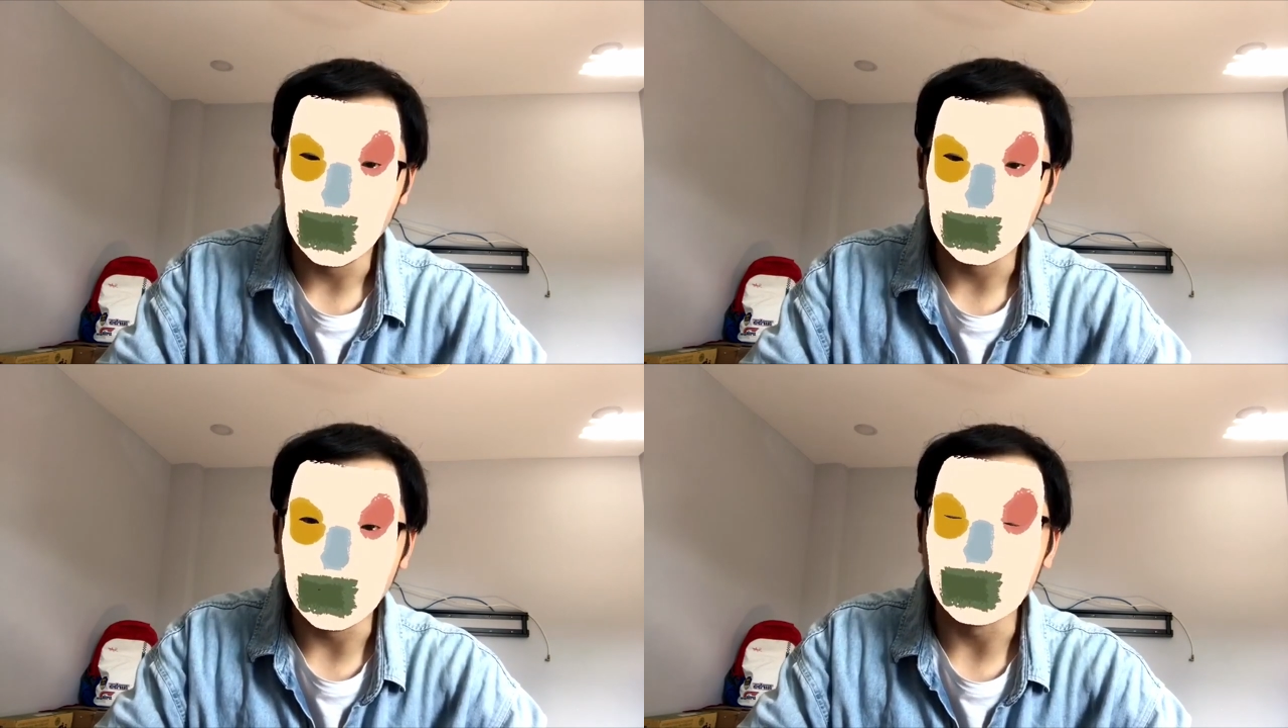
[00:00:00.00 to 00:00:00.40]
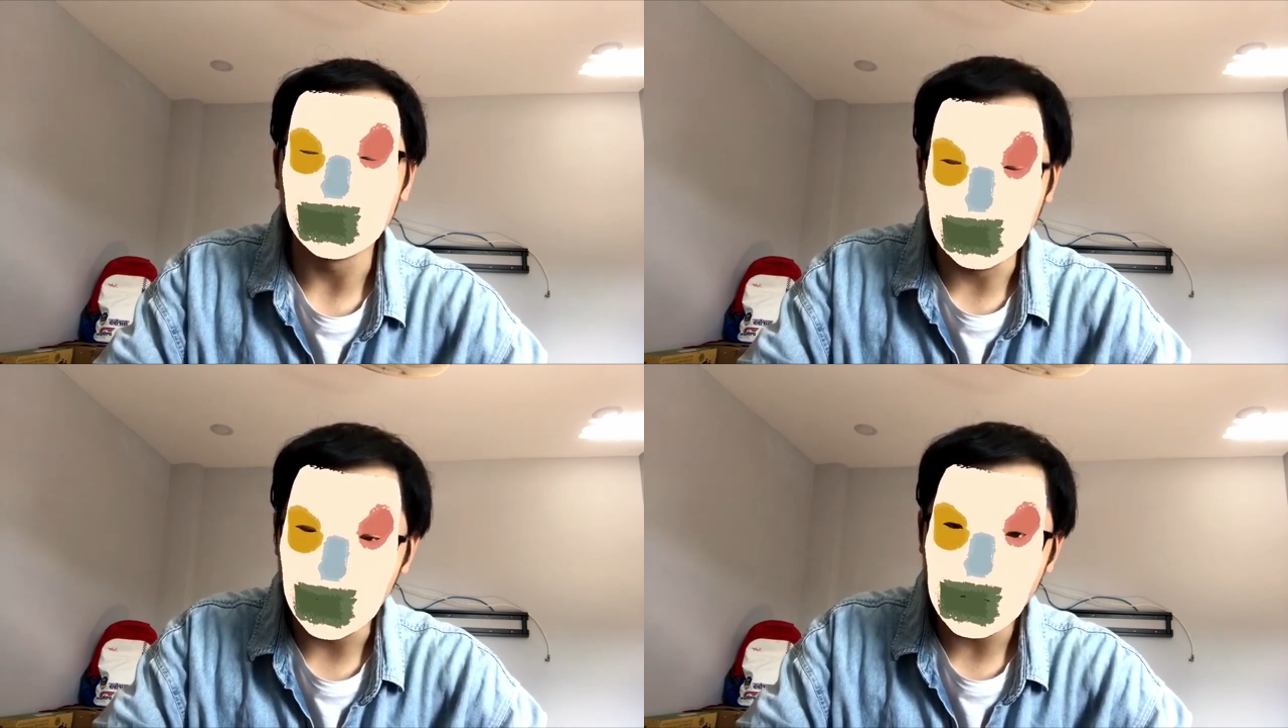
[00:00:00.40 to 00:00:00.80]
vì
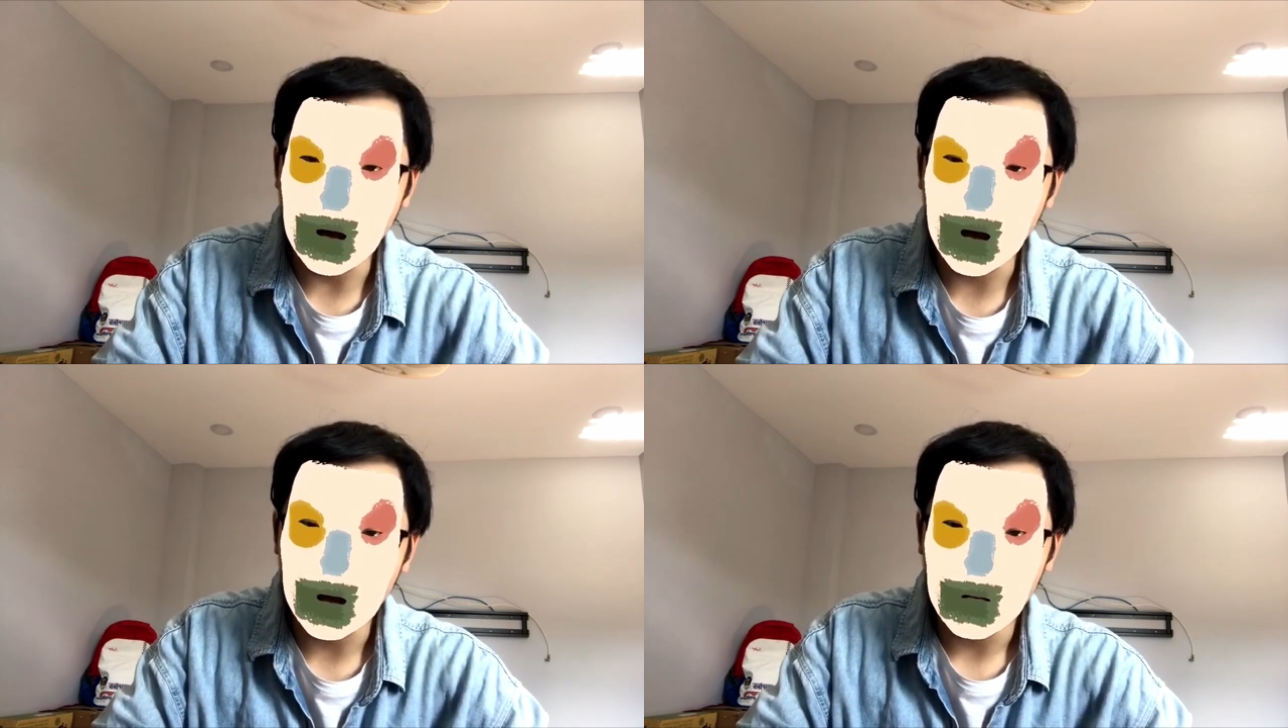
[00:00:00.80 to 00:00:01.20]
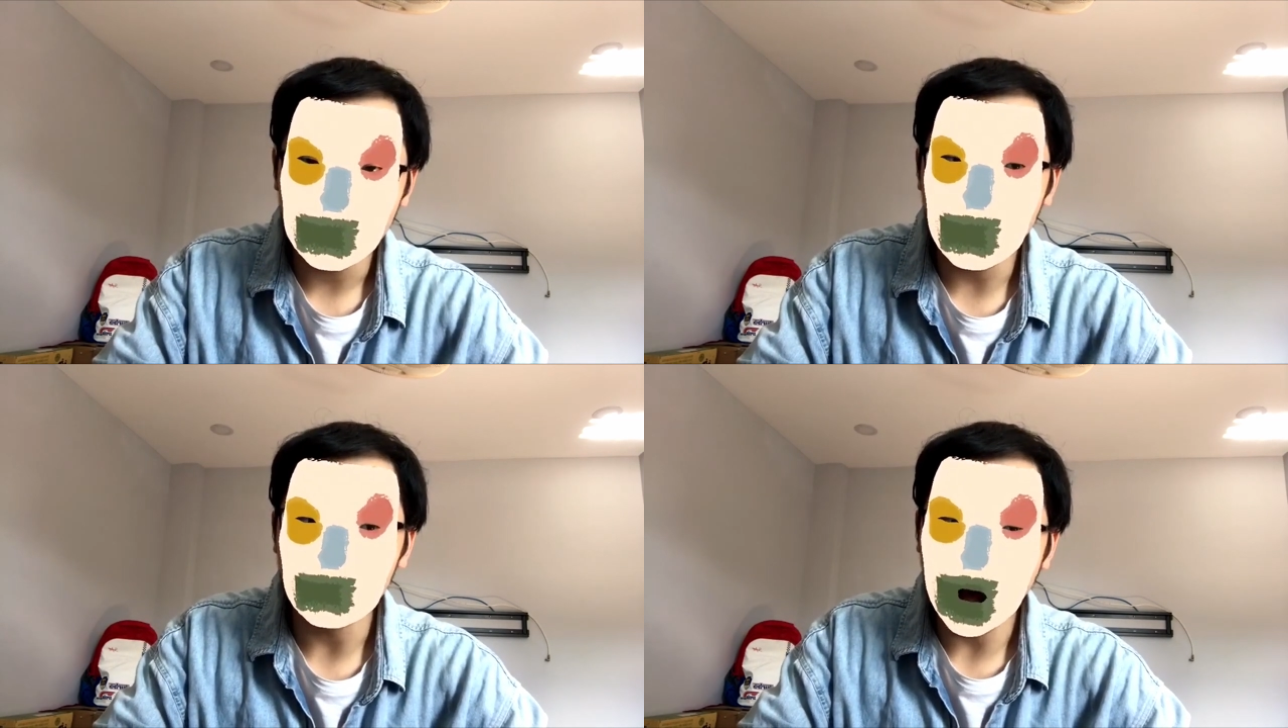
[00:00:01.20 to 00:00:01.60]
nhiều lý do
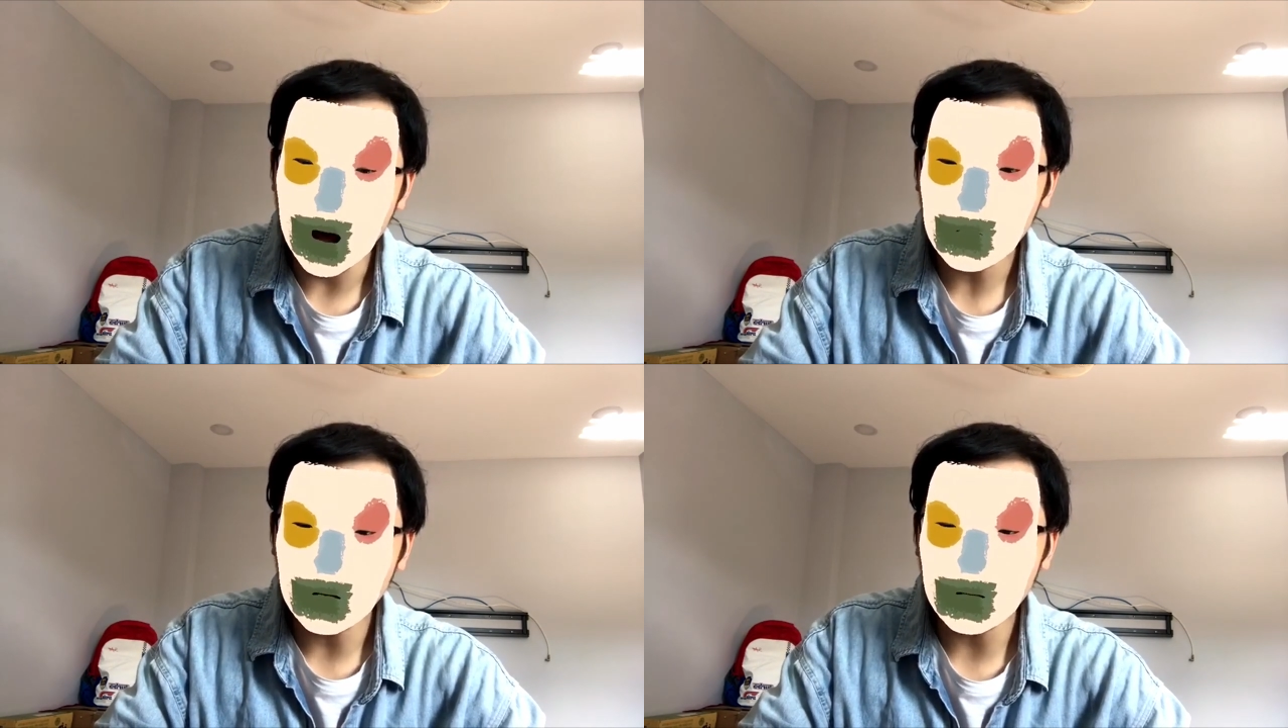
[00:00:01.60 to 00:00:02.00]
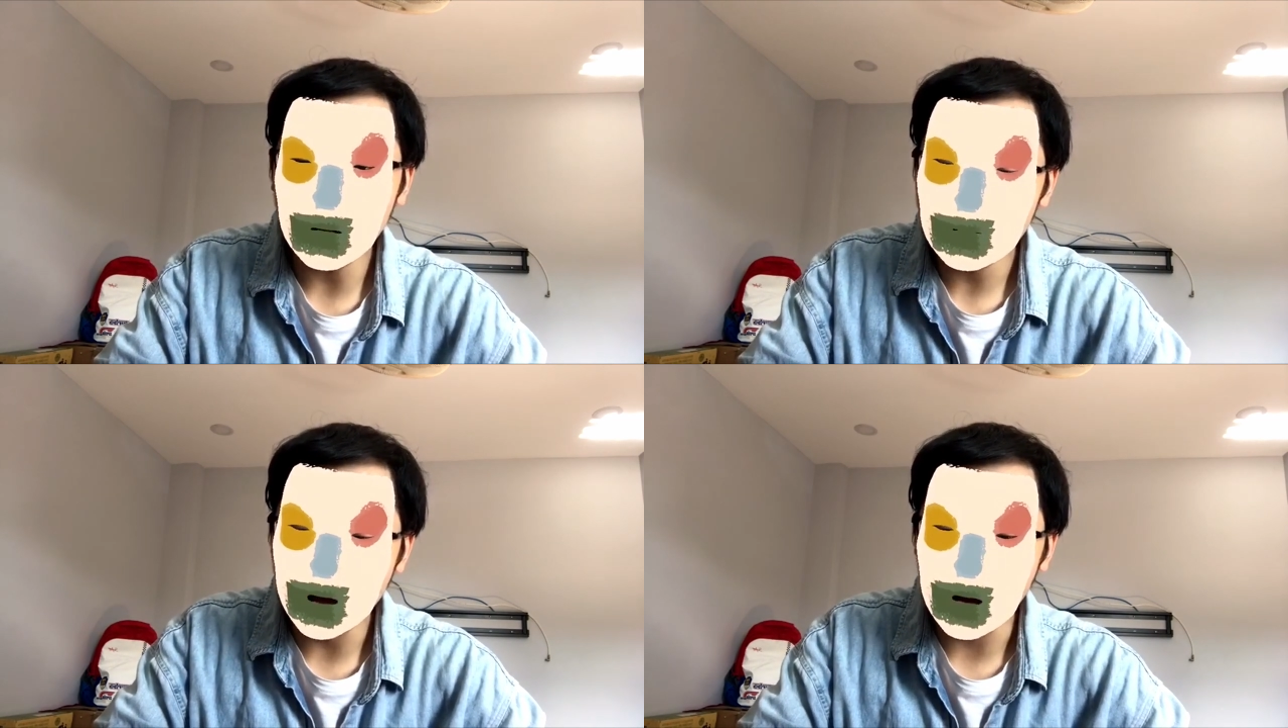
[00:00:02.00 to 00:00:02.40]
trong đó có cái
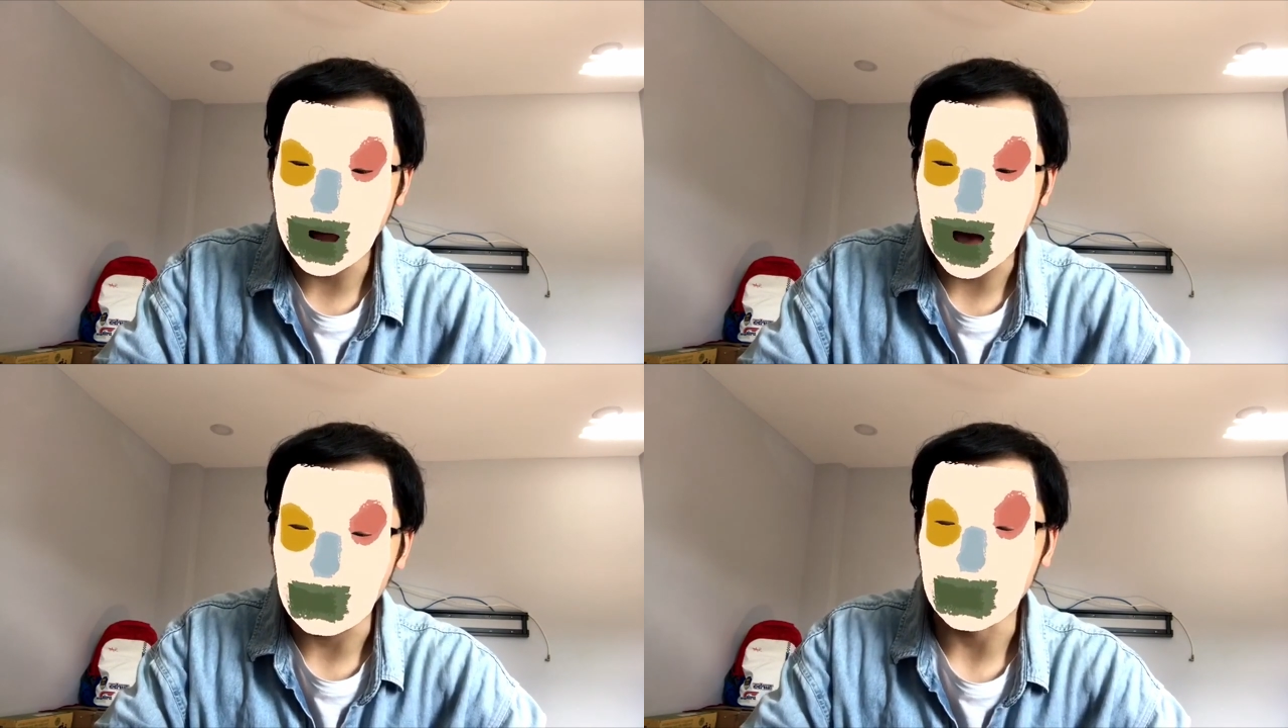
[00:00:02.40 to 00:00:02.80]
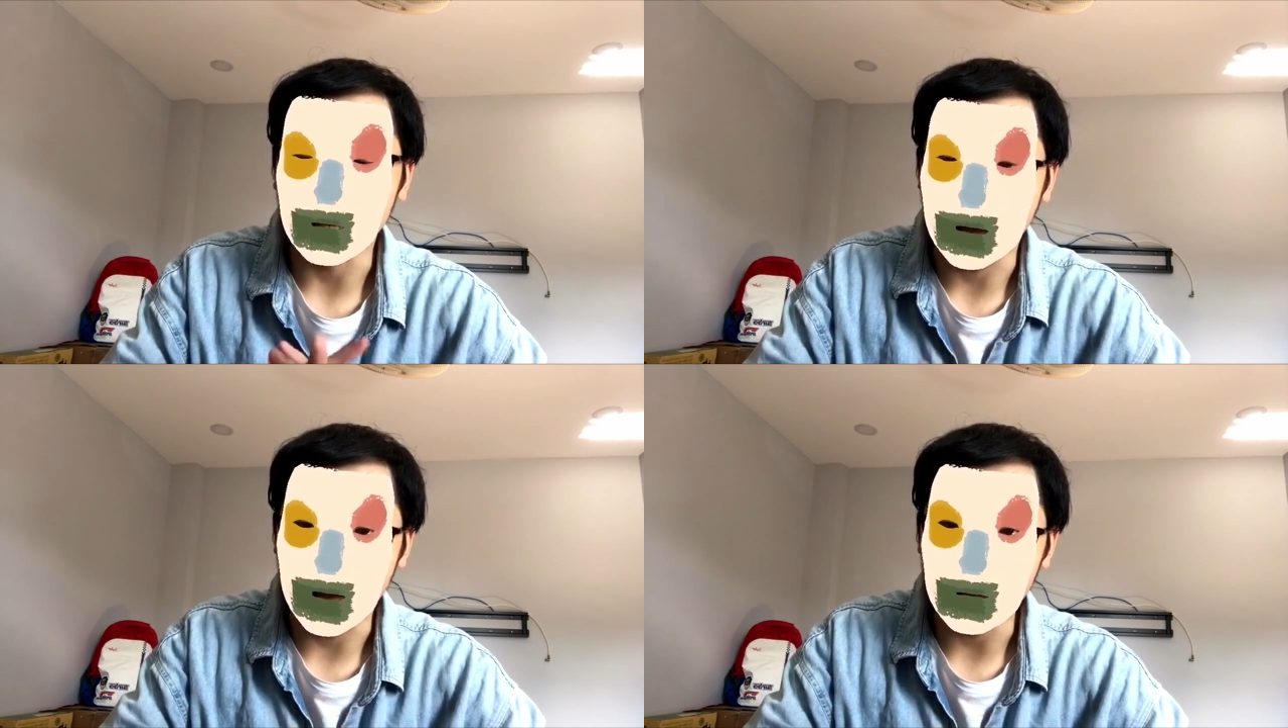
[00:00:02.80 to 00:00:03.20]
lý do là mình
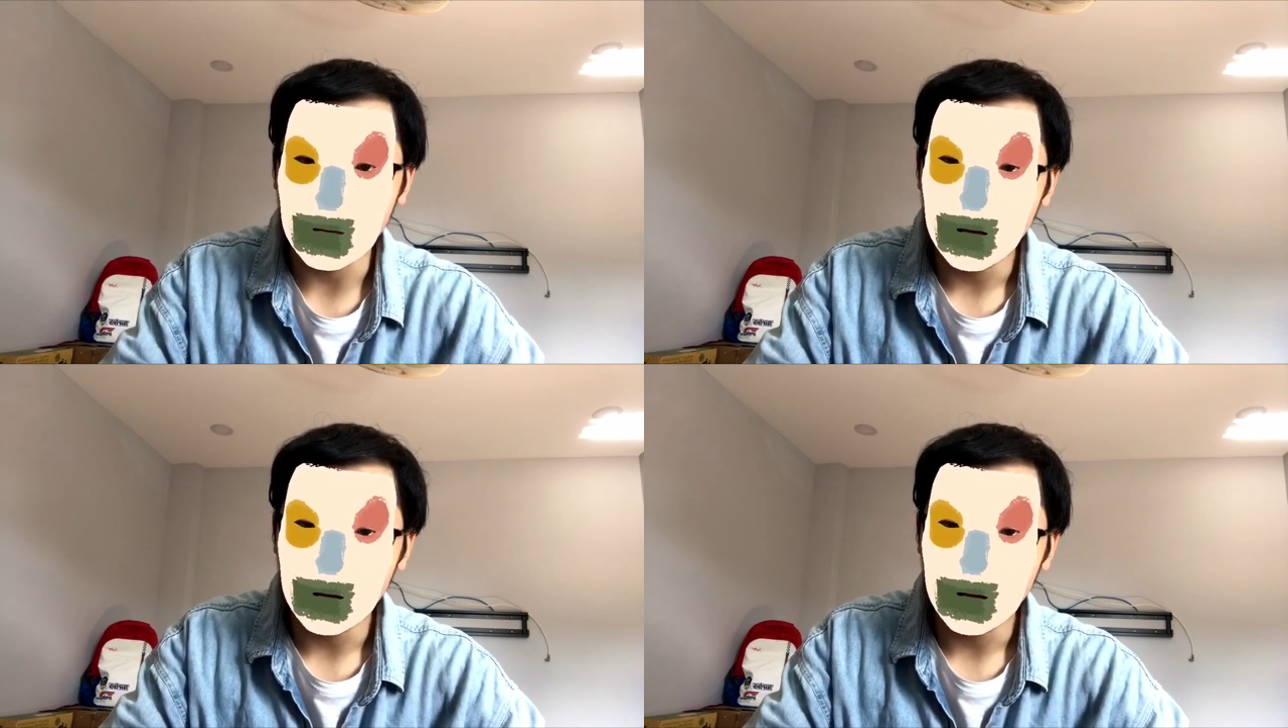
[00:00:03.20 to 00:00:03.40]
ngại